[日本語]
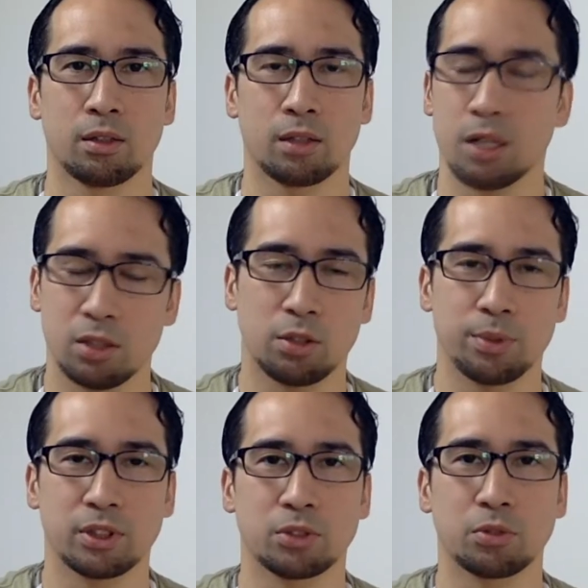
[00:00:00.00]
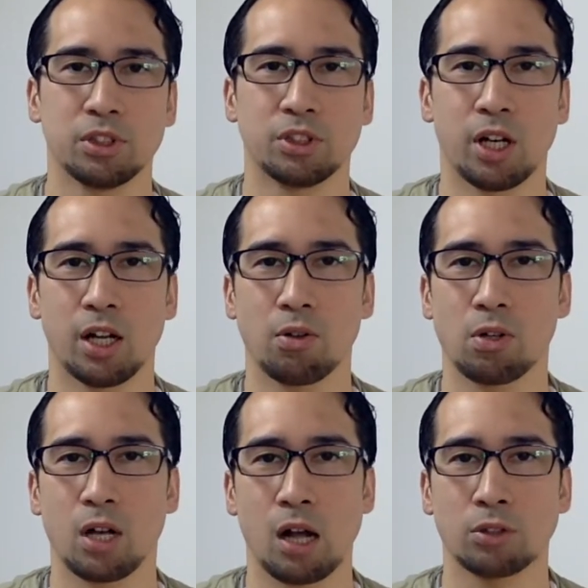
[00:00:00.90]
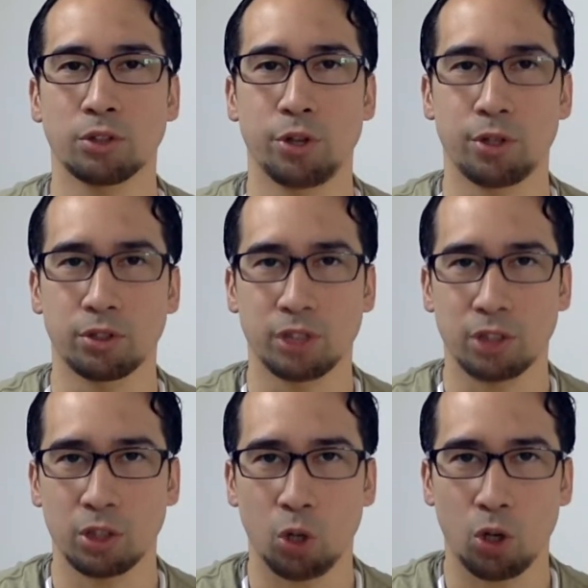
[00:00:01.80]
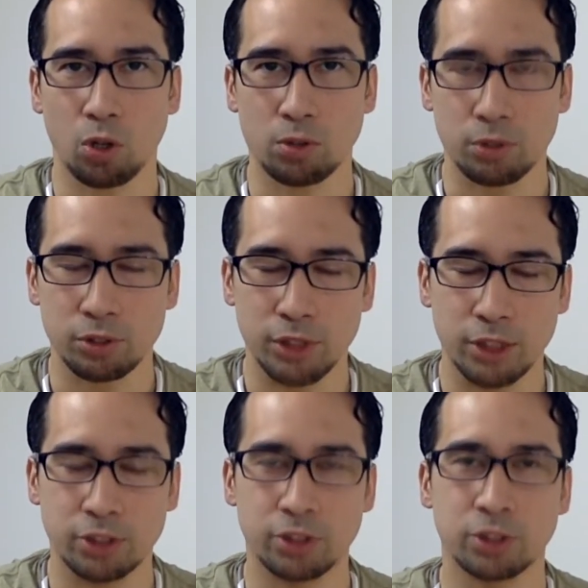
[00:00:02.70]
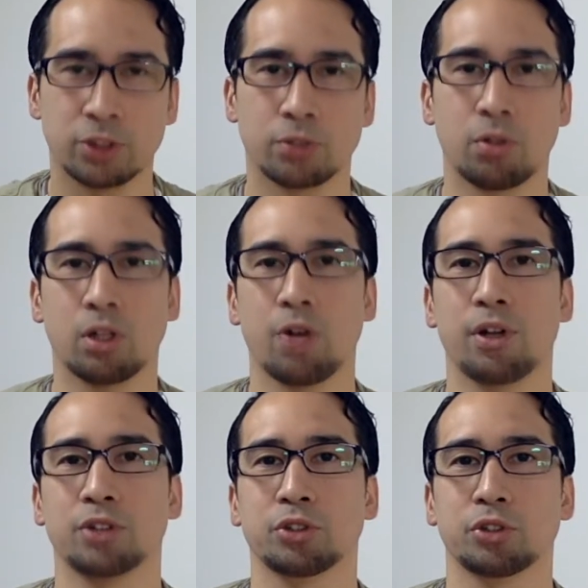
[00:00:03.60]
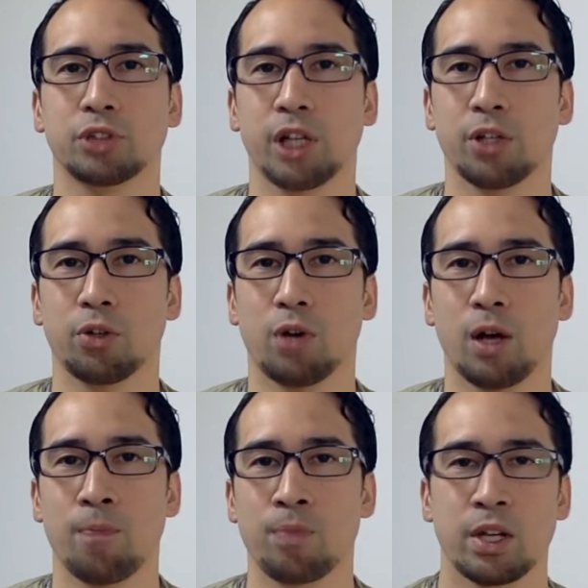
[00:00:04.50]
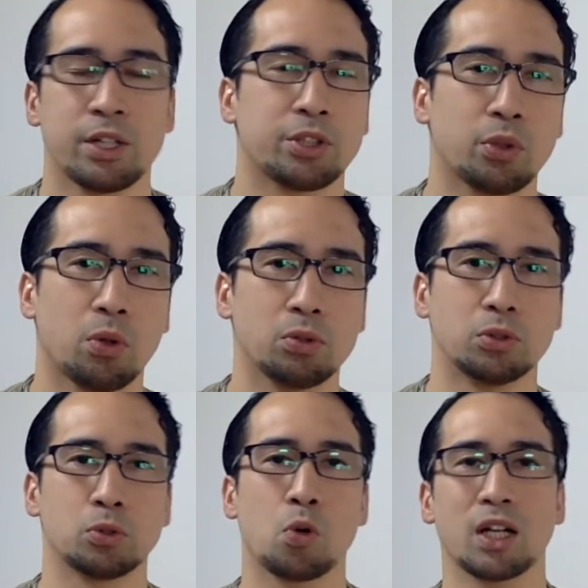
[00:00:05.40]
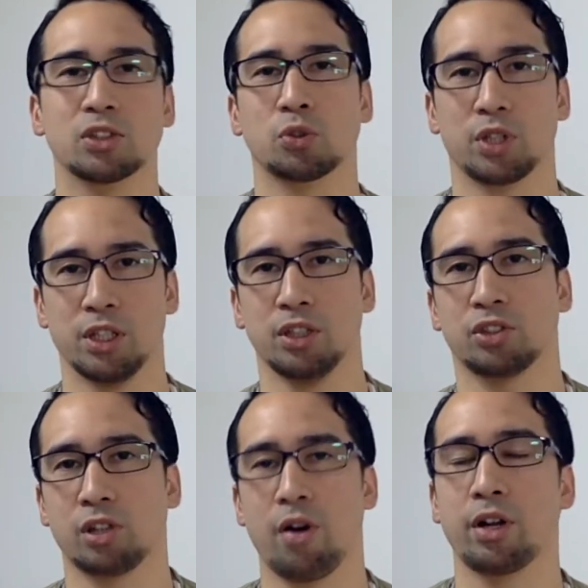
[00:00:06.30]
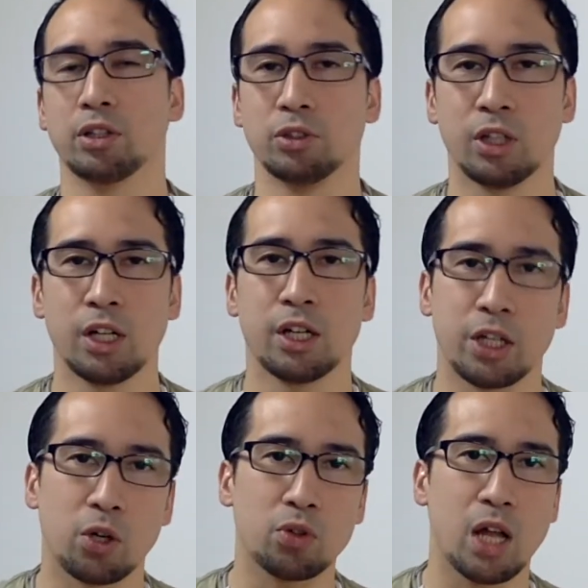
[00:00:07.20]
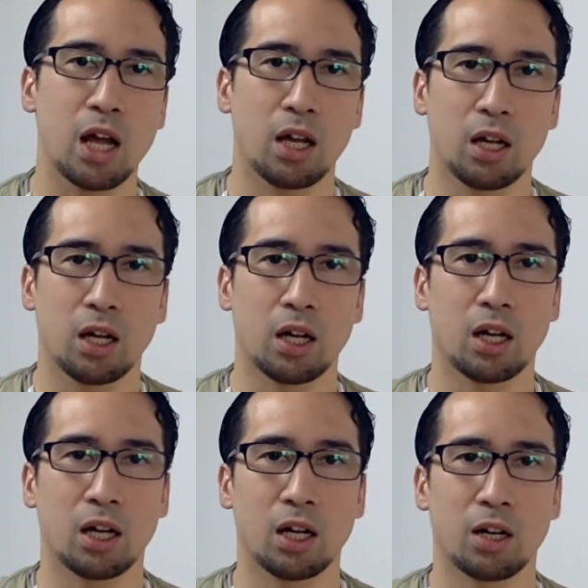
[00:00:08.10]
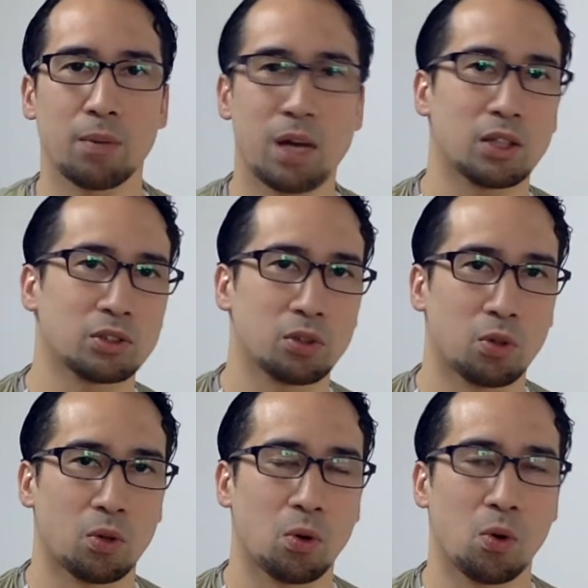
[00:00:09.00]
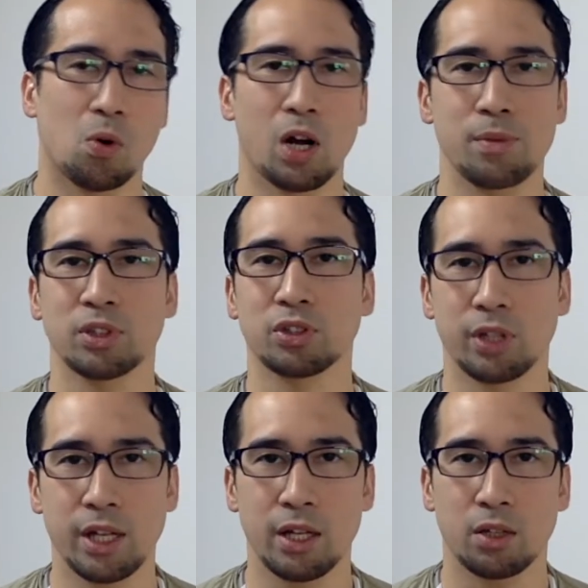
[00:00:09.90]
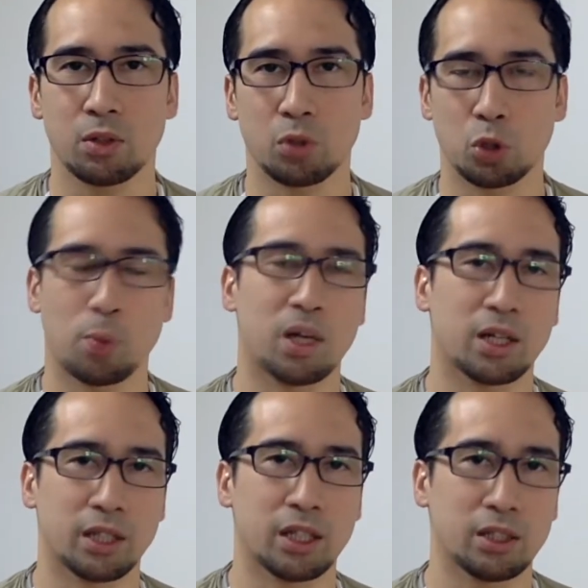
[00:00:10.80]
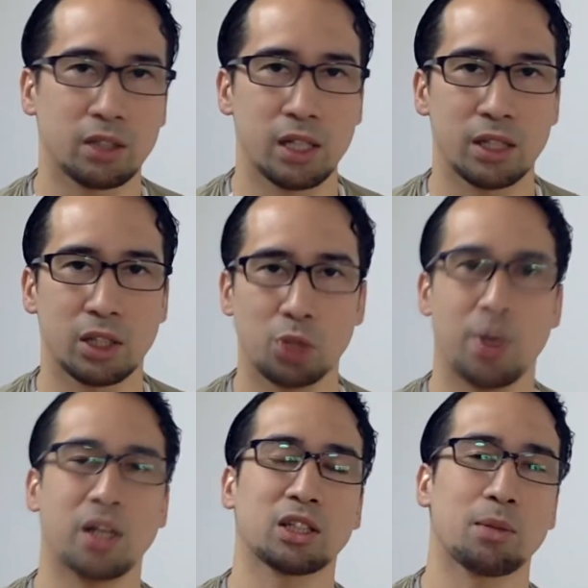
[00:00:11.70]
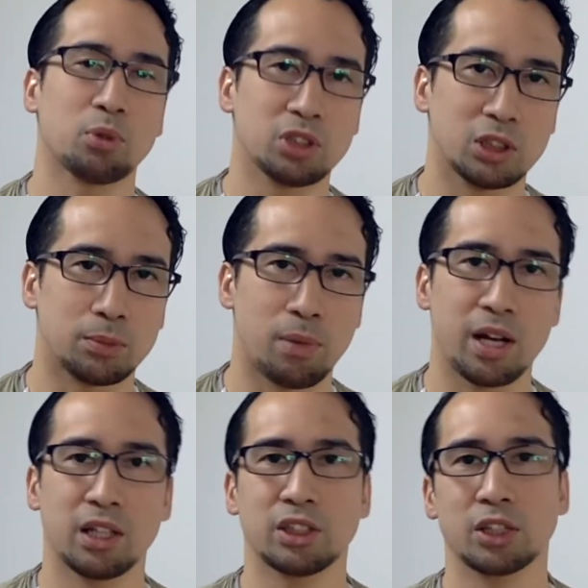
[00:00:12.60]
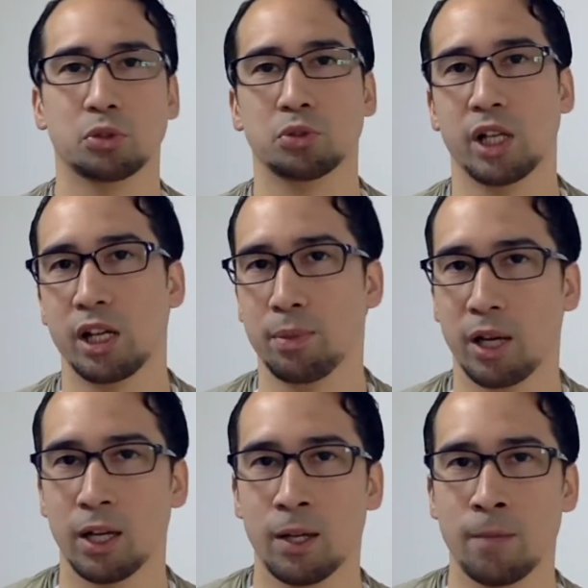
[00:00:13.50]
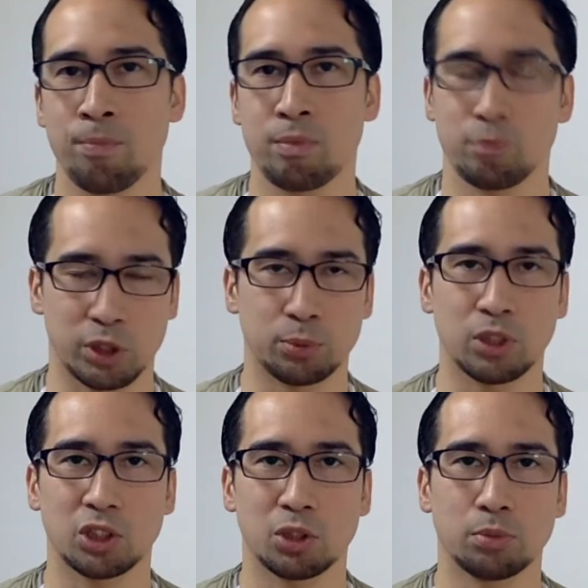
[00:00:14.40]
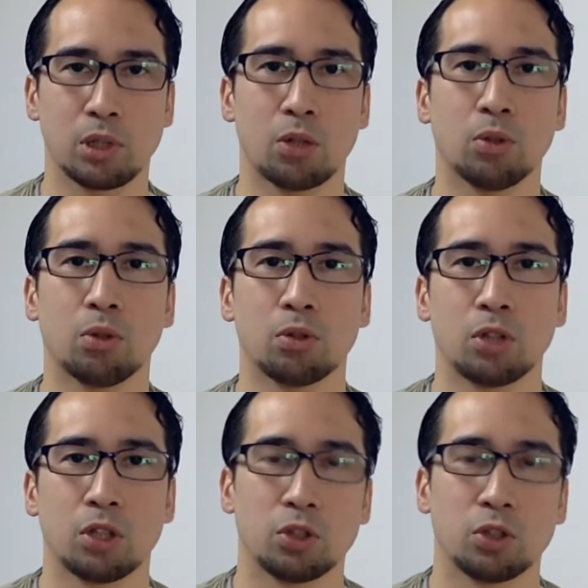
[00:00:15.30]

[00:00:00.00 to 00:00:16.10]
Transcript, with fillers: はいどうも皆さんこんにちは脳科学教育コンサルタントのクロスです今回お話をする内容は人を動かす時に使われるいろんなあまあその方法がありますよね言葉がけだったり例えばあなたがもしマネージャー職であれば自分たちの部下を